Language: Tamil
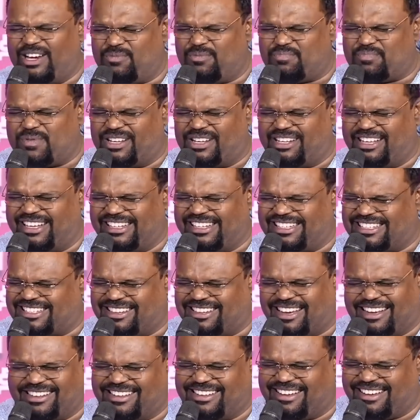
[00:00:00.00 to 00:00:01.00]
இருப்பது
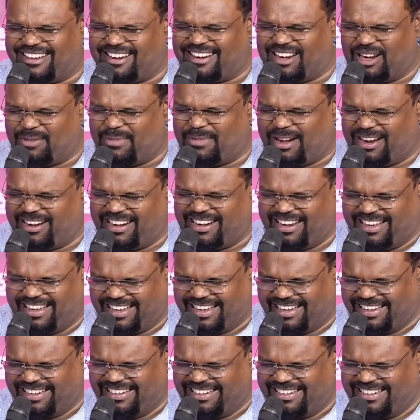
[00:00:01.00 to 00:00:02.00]
சாதாரணமான
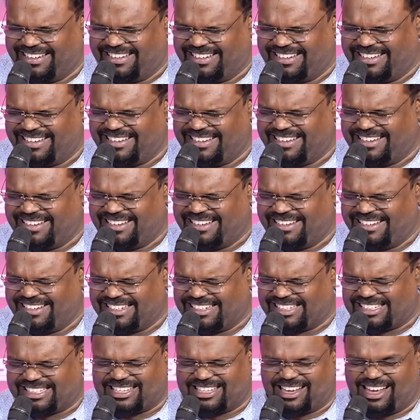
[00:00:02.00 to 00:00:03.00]

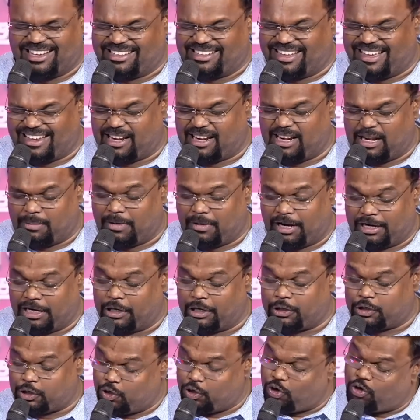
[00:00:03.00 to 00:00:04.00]
சாதாரணமான
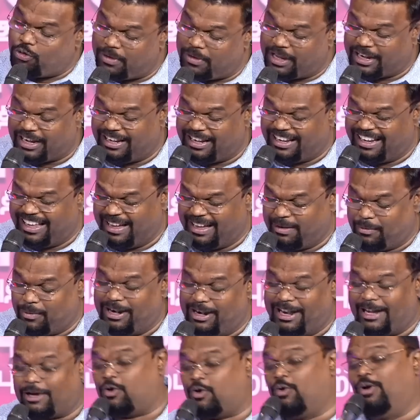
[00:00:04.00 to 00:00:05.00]
டியூமர் இல்ல
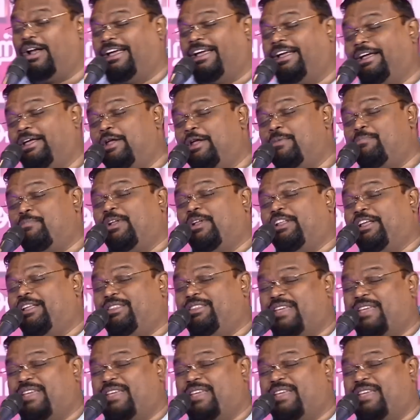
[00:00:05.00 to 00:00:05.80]
உனக்குள்ள இருப்பது